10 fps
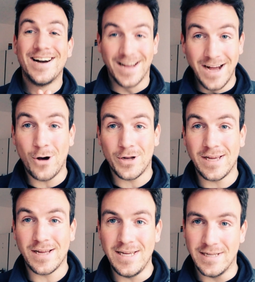很好的
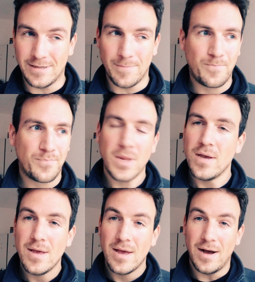一个例子。
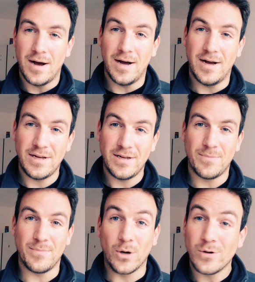呃，
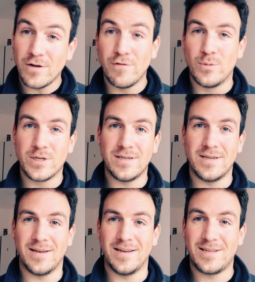美国政府不
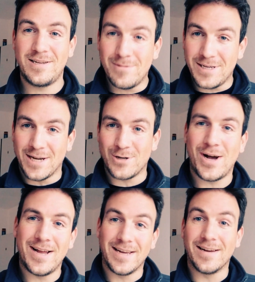是特别想
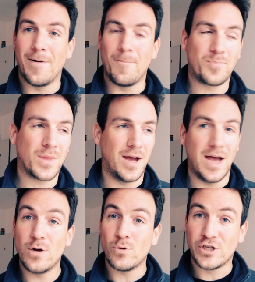抓那个呃
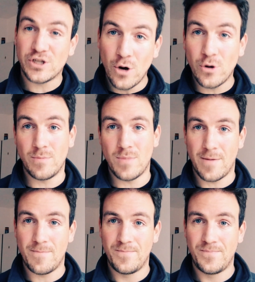Edward Snowden 吗？